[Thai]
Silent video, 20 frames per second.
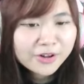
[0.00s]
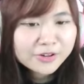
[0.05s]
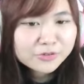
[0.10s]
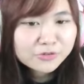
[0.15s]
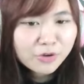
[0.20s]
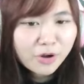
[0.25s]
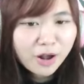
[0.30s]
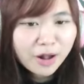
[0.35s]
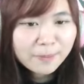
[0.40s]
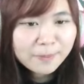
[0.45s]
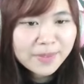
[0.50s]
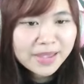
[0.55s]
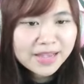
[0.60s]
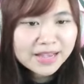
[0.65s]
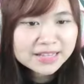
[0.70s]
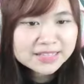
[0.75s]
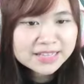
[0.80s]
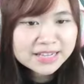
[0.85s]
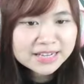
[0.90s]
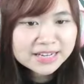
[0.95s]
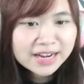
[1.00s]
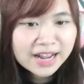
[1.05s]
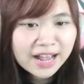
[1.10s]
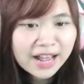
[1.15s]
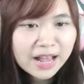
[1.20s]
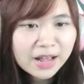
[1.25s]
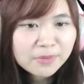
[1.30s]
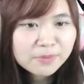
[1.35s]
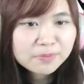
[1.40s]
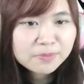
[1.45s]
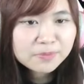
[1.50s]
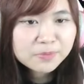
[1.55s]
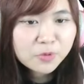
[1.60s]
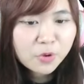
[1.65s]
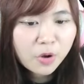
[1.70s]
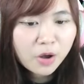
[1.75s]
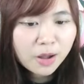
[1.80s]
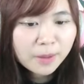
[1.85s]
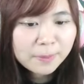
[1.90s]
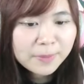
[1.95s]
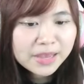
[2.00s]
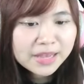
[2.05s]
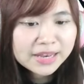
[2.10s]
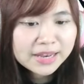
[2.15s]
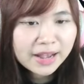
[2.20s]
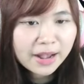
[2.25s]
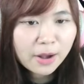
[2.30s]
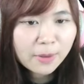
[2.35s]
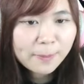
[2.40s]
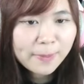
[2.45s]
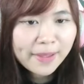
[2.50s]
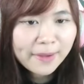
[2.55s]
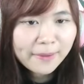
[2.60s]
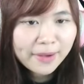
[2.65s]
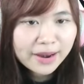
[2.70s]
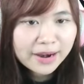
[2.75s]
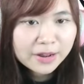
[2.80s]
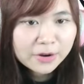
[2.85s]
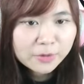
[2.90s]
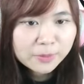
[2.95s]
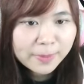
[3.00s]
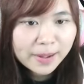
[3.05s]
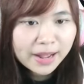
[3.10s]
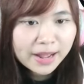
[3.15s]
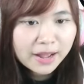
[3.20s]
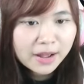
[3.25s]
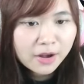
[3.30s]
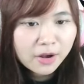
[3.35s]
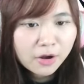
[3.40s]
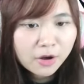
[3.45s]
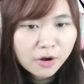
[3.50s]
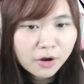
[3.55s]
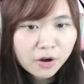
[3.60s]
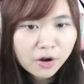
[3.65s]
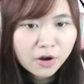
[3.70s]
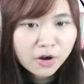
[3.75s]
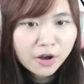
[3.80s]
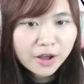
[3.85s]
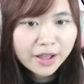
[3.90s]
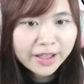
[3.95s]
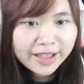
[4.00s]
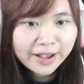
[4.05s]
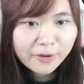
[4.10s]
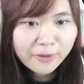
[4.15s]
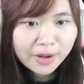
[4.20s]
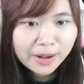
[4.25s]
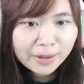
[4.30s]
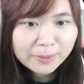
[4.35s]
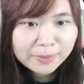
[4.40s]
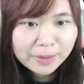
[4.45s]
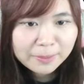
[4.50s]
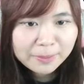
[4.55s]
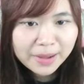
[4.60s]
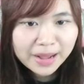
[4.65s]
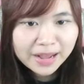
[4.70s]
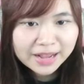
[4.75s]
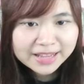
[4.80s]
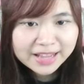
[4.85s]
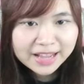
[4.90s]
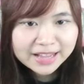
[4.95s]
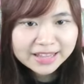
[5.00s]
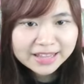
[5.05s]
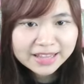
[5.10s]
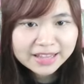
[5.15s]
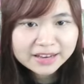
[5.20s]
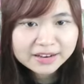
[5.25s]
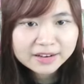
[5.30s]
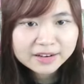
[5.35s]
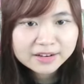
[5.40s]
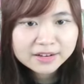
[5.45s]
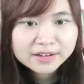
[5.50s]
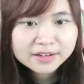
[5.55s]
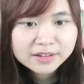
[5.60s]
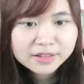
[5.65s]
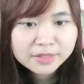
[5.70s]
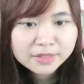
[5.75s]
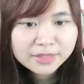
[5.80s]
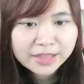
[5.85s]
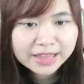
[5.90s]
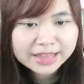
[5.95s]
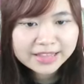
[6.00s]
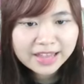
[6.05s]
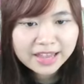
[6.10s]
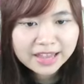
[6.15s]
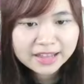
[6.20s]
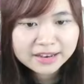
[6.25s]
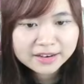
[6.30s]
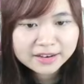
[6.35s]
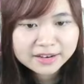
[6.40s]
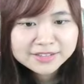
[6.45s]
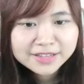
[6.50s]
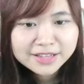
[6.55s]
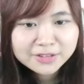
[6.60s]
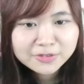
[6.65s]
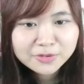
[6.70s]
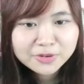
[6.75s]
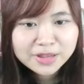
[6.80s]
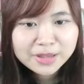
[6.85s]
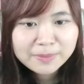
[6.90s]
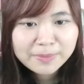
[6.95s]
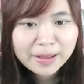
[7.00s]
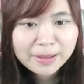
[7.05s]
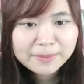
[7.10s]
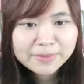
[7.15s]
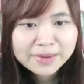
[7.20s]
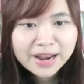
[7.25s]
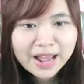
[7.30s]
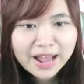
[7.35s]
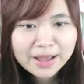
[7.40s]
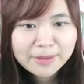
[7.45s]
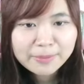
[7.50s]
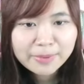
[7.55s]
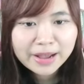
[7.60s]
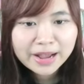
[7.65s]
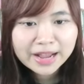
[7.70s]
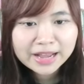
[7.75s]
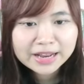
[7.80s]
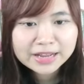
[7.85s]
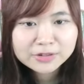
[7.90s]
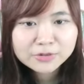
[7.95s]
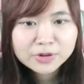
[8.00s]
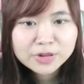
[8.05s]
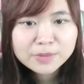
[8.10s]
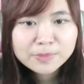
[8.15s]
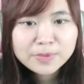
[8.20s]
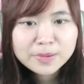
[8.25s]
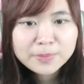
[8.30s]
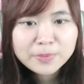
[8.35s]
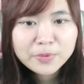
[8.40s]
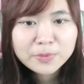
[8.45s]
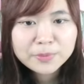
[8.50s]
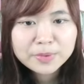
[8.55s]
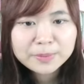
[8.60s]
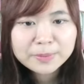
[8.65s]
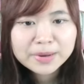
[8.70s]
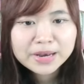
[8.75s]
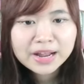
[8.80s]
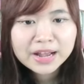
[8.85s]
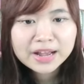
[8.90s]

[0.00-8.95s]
โทบี้จริงๆนะคะโทบี้เนี่ยเขาแปลว่าอะไรรู้ปะหอคอยแห่งความลำบากยากเย็นแสนเข็ญเฮ้ยตรงนี้ไปไม่ได้ไปไงตรงนี้มีปุ่มอีกปะเนี่